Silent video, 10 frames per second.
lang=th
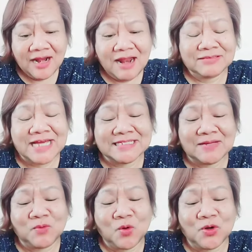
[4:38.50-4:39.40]
เราใช้ส
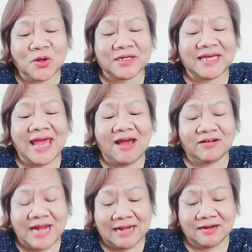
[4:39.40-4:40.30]
บู่นกแก้ว
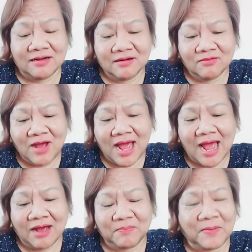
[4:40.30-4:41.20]
นั่นว่า
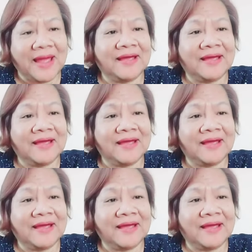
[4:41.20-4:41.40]
เข้าไป